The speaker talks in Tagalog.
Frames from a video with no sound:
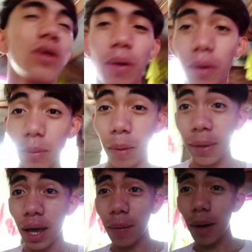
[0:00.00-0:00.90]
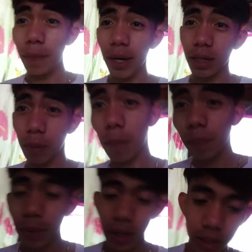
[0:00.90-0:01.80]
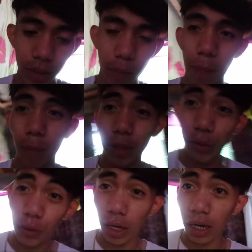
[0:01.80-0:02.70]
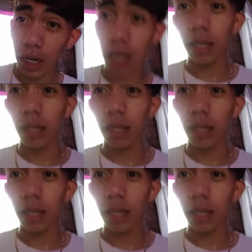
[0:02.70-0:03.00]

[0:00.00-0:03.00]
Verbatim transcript: So mamaya mga par, papapidyo na lang